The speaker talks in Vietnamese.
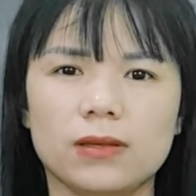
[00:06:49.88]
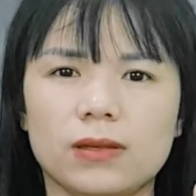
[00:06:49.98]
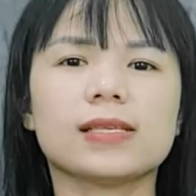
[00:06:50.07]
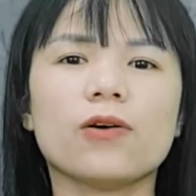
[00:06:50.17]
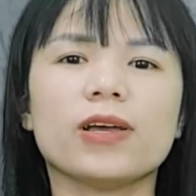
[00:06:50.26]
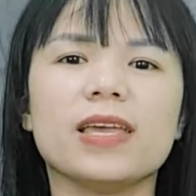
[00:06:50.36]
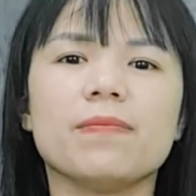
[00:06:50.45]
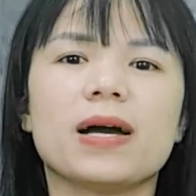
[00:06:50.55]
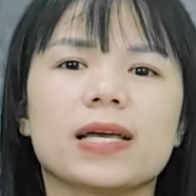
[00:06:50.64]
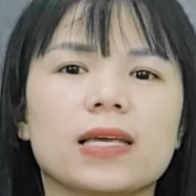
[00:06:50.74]
sau
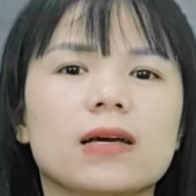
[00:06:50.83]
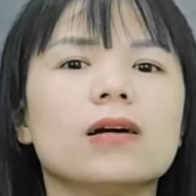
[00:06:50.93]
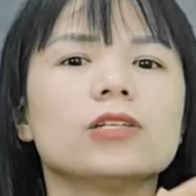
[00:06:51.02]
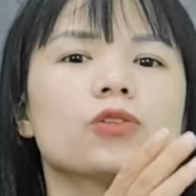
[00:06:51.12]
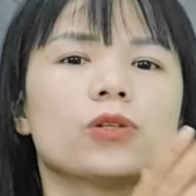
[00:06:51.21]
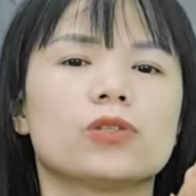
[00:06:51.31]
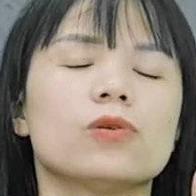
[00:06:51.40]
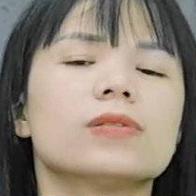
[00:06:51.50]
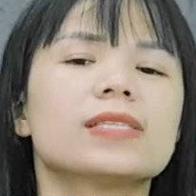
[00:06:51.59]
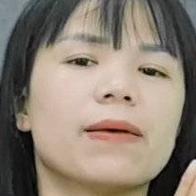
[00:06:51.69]
khi mà cái cơn chuột
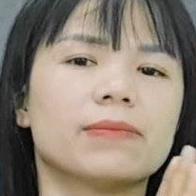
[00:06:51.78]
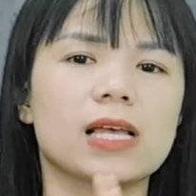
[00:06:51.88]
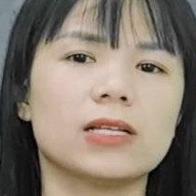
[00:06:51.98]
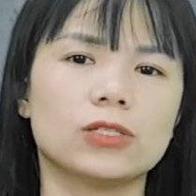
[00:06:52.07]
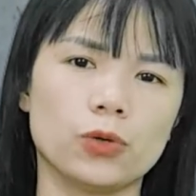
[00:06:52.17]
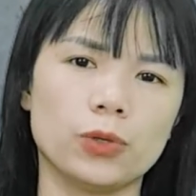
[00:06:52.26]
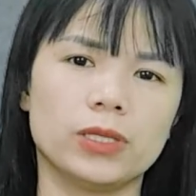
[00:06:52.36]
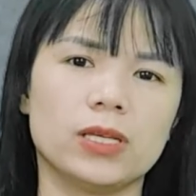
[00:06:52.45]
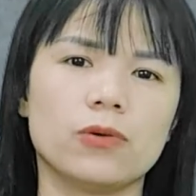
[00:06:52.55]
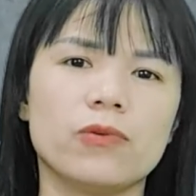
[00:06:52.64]
rút giảm dần
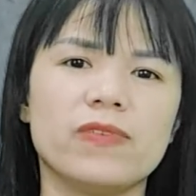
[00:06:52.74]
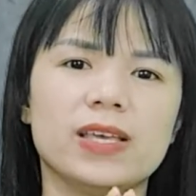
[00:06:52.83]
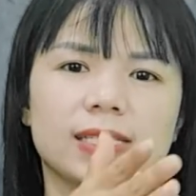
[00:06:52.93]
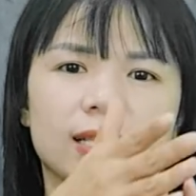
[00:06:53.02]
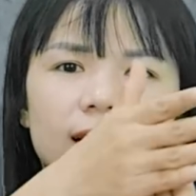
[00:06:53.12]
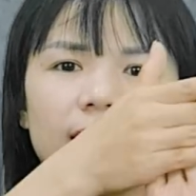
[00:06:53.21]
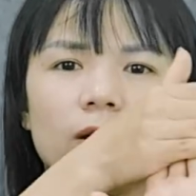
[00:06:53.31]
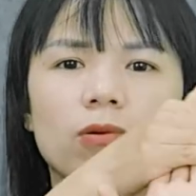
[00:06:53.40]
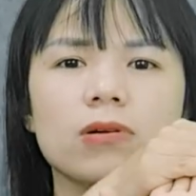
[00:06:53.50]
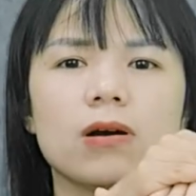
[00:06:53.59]
rồi thì quý vị sẽ
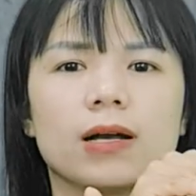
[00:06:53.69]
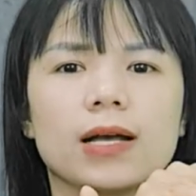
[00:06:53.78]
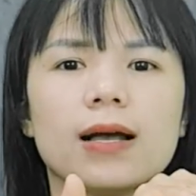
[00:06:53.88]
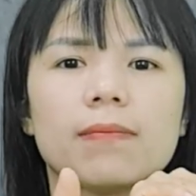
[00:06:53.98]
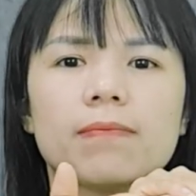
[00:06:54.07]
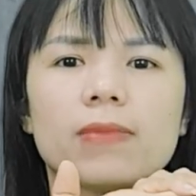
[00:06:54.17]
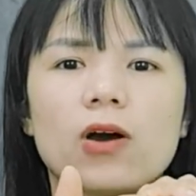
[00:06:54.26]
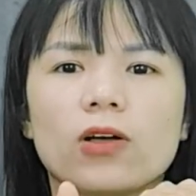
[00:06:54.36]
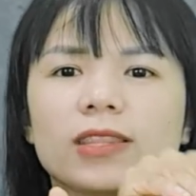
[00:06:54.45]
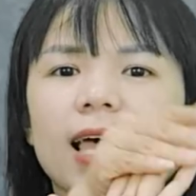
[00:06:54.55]
kéo ngược các
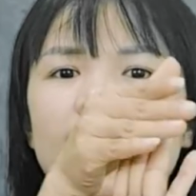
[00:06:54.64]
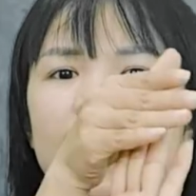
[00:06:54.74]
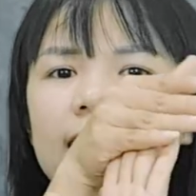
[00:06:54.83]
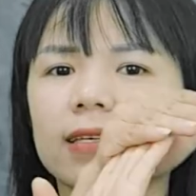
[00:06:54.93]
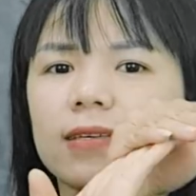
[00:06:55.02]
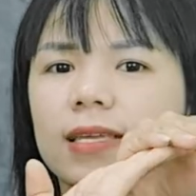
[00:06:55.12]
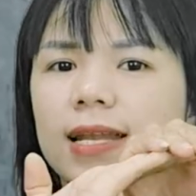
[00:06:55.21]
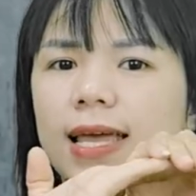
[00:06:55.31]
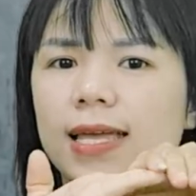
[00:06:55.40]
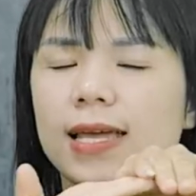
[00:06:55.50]
ngón tay lại như
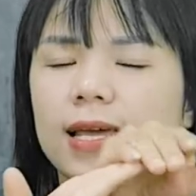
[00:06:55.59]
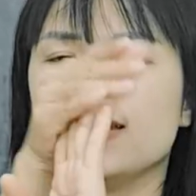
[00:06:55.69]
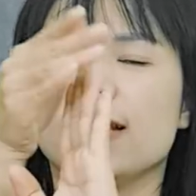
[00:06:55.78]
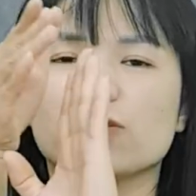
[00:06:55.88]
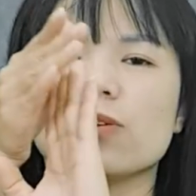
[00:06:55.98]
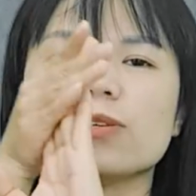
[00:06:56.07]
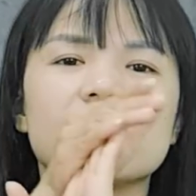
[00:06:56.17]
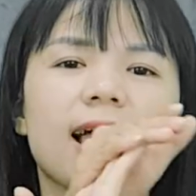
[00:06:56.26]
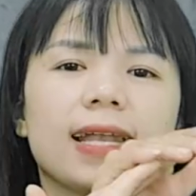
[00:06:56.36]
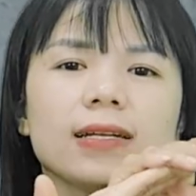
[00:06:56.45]
thế này để cho
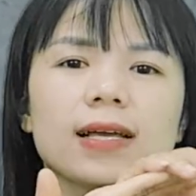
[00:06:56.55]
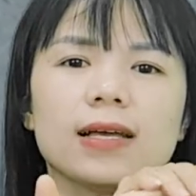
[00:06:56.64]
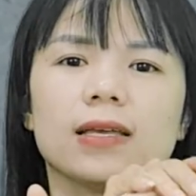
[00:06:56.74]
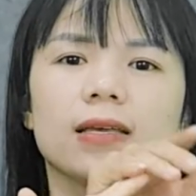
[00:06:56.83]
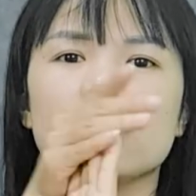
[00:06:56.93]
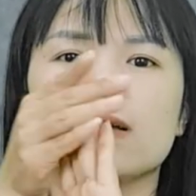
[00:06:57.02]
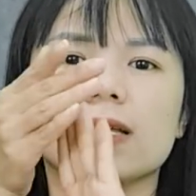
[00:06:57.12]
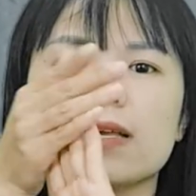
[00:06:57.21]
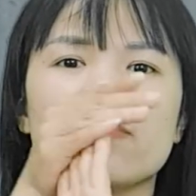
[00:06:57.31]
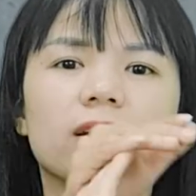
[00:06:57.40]
giãn các cái ờ,
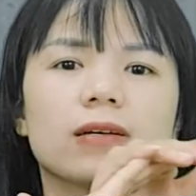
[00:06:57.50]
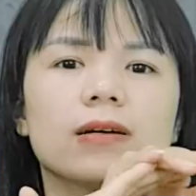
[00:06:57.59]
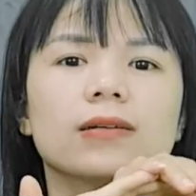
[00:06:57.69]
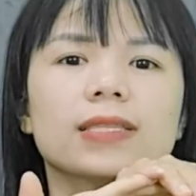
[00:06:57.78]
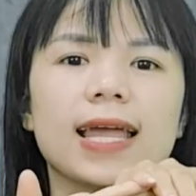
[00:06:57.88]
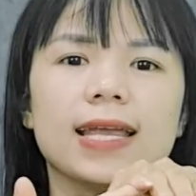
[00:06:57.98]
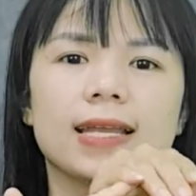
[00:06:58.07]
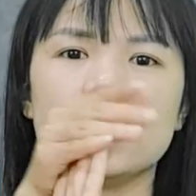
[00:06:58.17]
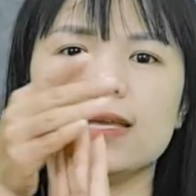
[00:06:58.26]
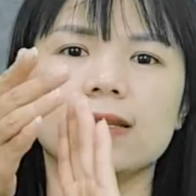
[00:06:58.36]
cái phần cơ tay
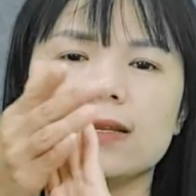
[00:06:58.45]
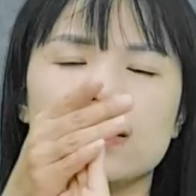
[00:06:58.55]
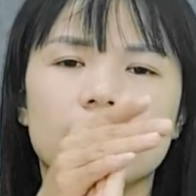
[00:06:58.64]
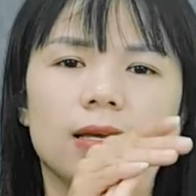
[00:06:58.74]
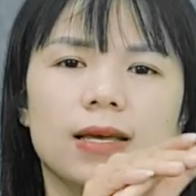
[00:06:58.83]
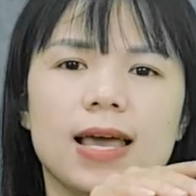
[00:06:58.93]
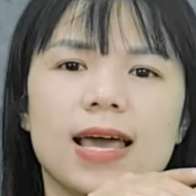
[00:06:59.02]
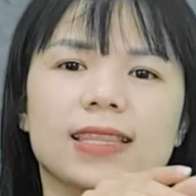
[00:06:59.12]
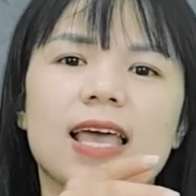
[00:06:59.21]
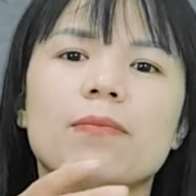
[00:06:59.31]
này lên
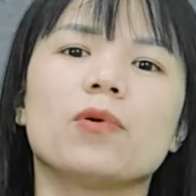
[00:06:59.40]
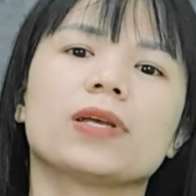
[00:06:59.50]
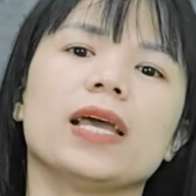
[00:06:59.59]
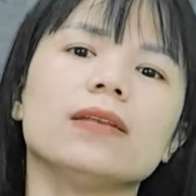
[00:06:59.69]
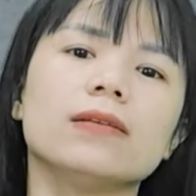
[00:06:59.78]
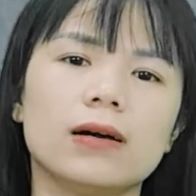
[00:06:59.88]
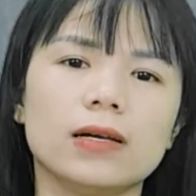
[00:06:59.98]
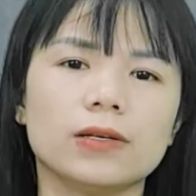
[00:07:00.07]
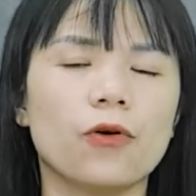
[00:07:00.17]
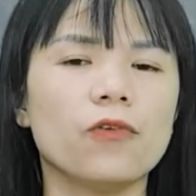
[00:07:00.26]
Thêm một cách
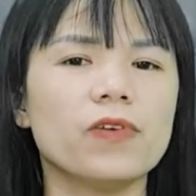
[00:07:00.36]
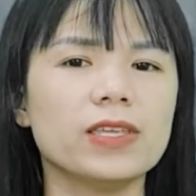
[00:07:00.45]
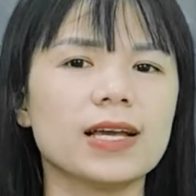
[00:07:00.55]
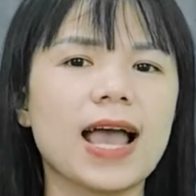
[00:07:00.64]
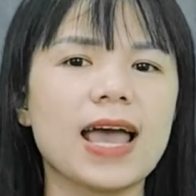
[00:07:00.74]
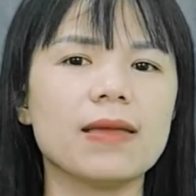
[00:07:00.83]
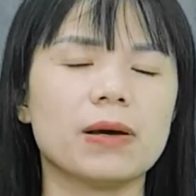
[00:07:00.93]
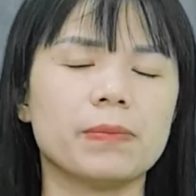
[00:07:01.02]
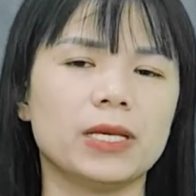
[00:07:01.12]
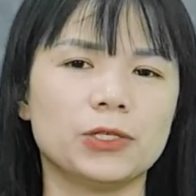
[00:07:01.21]
nữa, đối với những ai
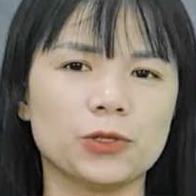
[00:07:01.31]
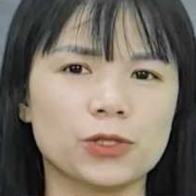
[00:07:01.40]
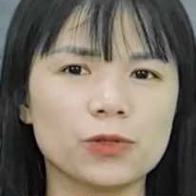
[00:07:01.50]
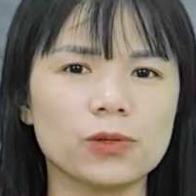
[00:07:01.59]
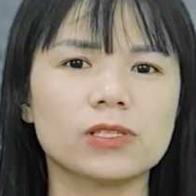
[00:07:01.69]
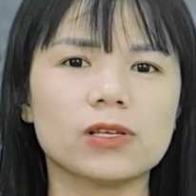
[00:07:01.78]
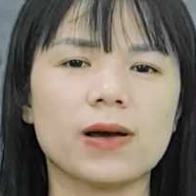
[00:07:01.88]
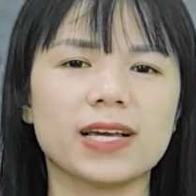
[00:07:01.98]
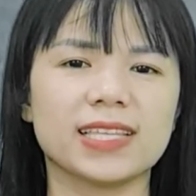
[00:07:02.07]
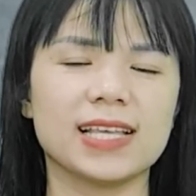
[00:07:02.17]
mà bị trượt rút
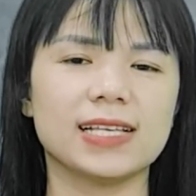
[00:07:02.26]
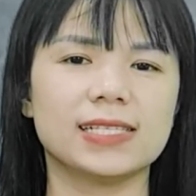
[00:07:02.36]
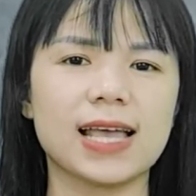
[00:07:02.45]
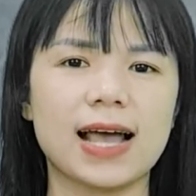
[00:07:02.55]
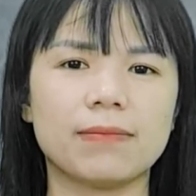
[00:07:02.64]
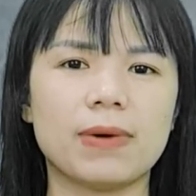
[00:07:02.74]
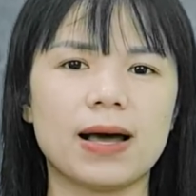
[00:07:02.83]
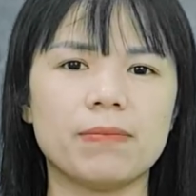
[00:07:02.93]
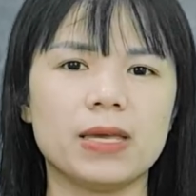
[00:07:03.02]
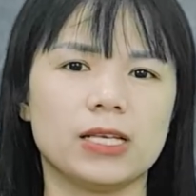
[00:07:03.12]
do cái tình trạng
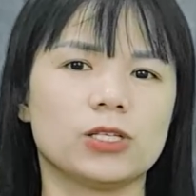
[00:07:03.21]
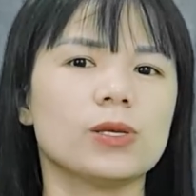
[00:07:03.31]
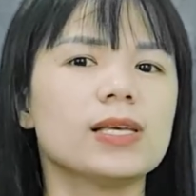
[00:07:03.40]
mà bị